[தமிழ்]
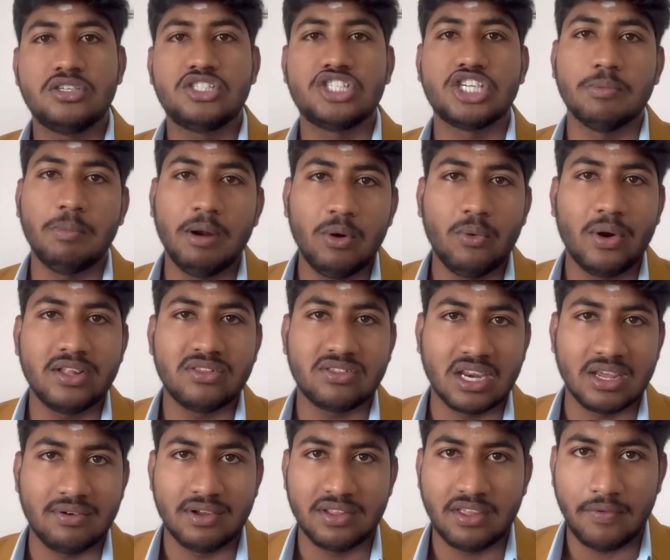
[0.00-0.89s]
ட்ரிபிள் ஒன்
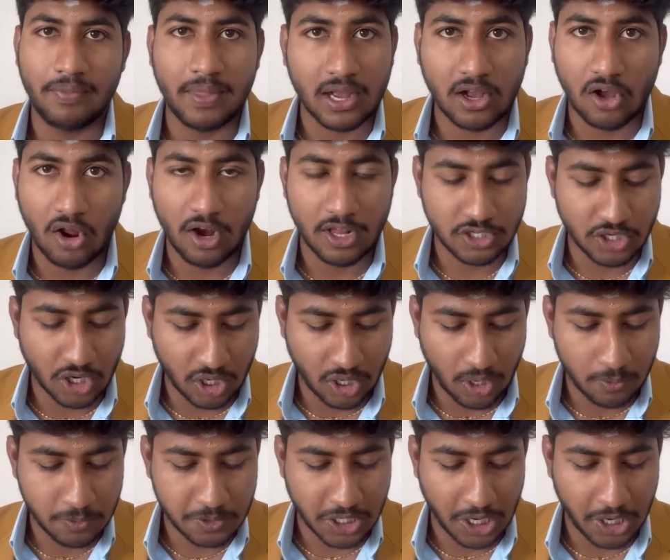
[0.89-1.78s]
த்ரீ வந்து இந்த காலேஜோட
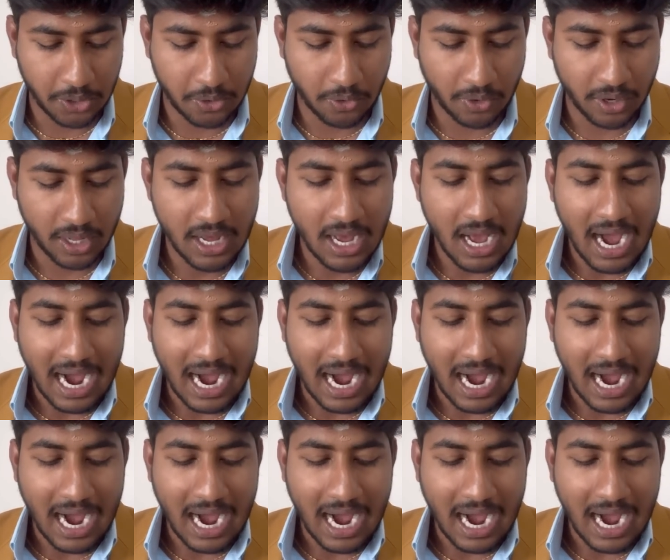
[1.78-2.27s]
கவுன்சிலிங் கோட்